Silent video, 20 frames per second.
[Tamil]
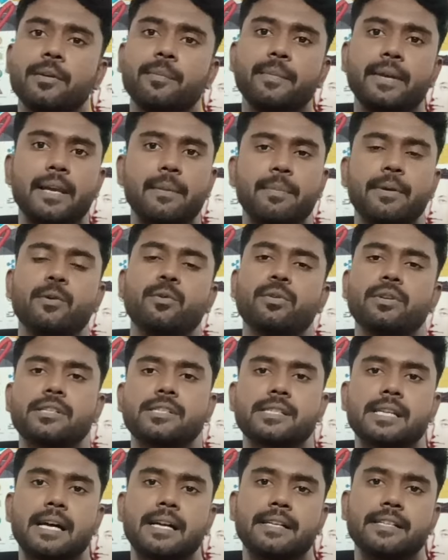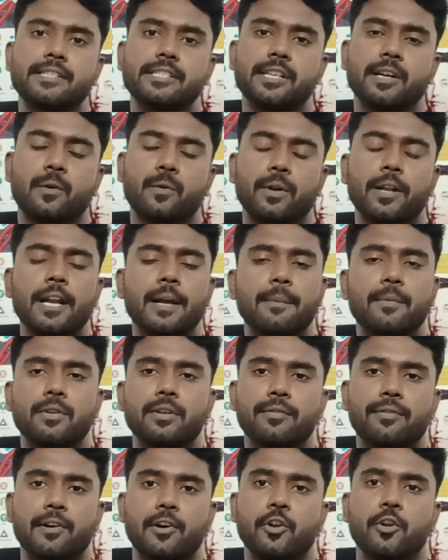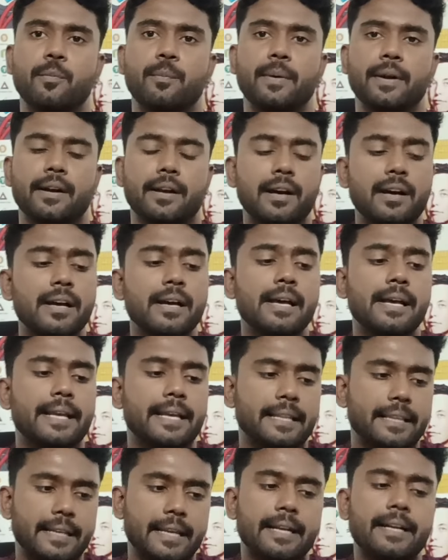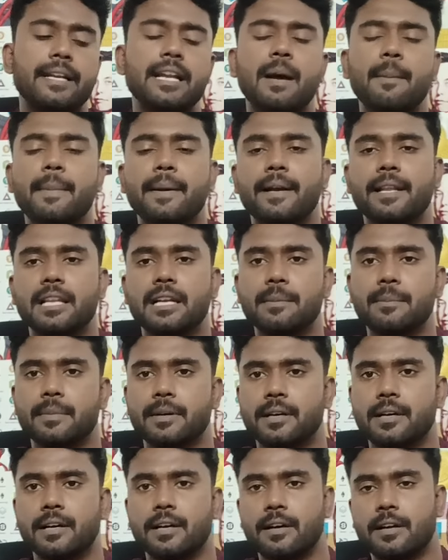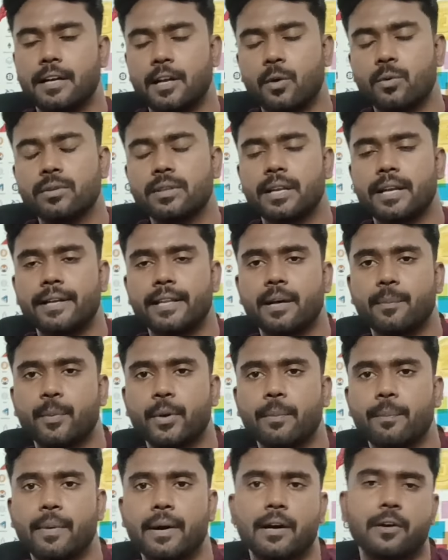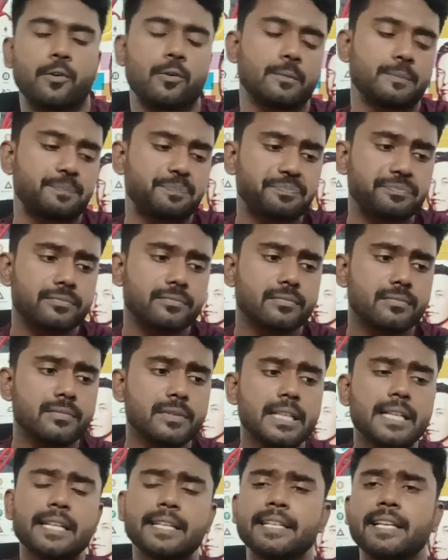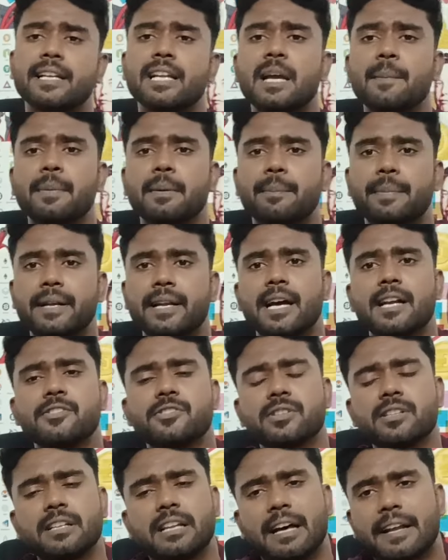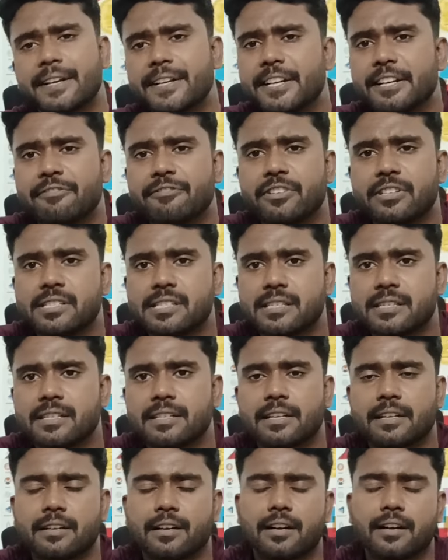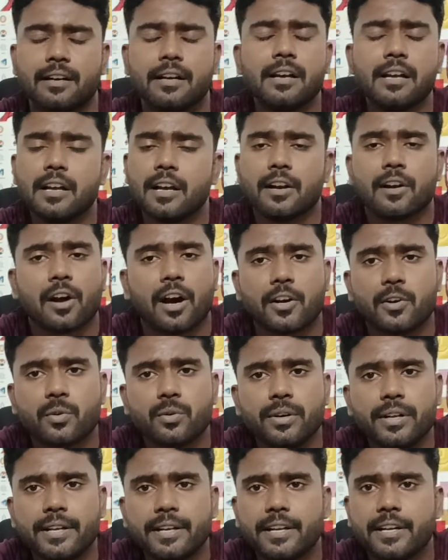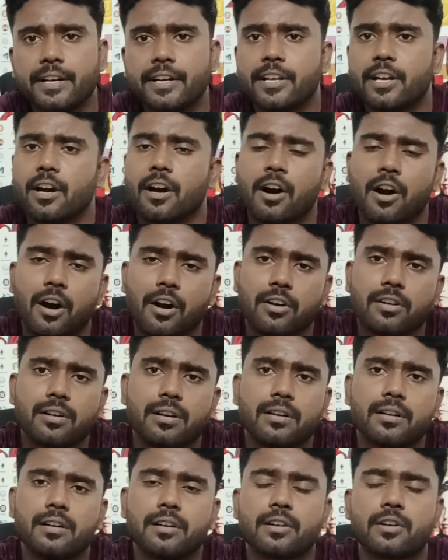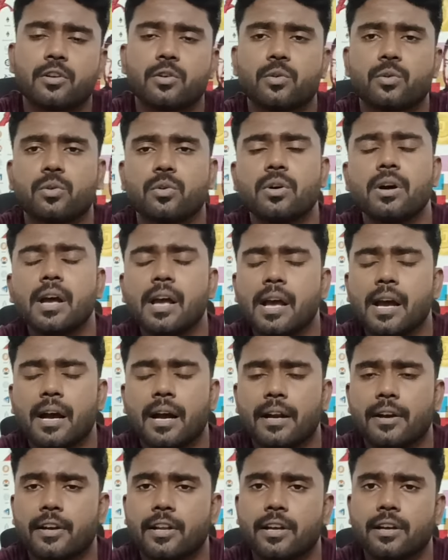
மேபி ஒரு ஸ்ட்ராட்டஜியாக கூட நம்ம வந்து ஃபாலோ பண்ணலாம் இது என்ன அப்படின்றத நம்ம டவுன் லைனாக போய் பார்க்குறோம் ஏன்னா இப்போ பினான்ஸ் வந்து நிறைய எஃபர்ட்ஸ் எடுத்துட்டு இருக்காங்க நாட் ஓன்லி இன் இந்தியா ஹாங்காங்காக இருக்கட்டும் அண்டு